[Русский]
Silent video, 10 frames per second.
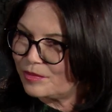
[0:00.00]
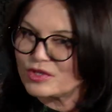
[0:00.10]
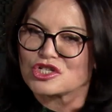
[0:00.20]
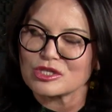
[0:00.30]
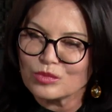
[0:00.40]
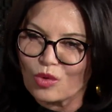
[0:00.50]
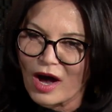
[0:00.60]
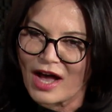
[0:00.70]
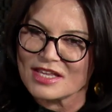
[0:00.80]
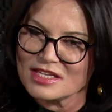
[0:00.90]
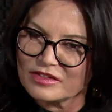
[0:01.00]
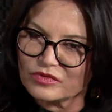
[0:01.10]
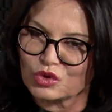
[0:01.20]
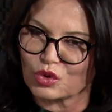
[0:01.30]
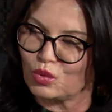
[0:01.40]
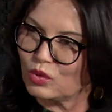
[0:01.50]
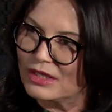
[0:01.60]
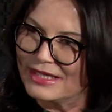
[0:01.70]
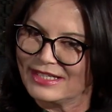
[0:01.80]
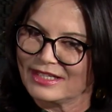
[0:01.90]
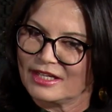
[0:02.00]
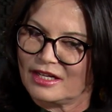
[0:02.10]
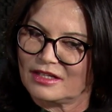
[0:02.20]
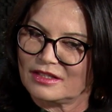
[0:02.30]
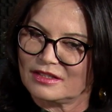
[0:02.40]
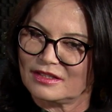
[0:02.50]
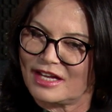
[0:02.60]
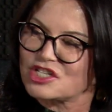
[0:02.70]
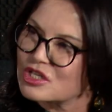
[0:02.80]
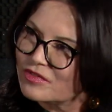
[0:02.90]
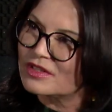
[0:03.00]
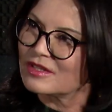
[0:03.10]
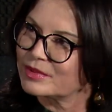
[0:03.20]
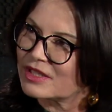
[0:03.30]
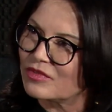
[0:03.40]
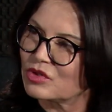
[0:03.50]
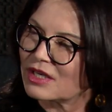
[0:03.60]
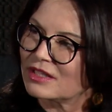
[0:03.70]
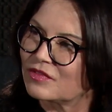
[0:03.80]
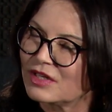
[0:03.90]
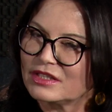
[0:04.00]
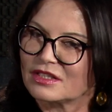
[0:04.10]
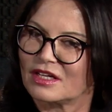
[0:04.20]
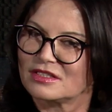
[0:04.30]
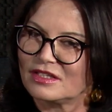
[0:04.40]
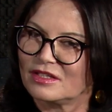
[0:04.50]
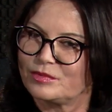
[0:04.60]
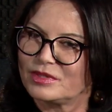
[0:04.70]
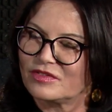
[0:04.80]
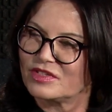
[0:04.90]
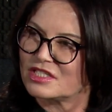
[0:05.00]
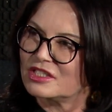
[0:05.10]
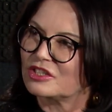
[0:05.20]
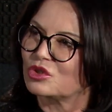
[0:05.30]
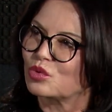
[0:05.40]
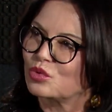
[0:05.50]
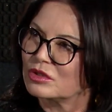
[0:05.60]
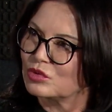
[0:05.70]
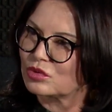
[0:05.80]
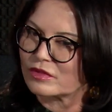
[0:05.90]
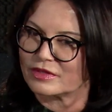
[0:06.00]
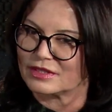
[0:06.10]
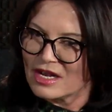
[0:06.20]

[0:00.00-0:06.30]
Почему они вдруг э, очевидный бытовой конфликт хотели перевести на другой уровень?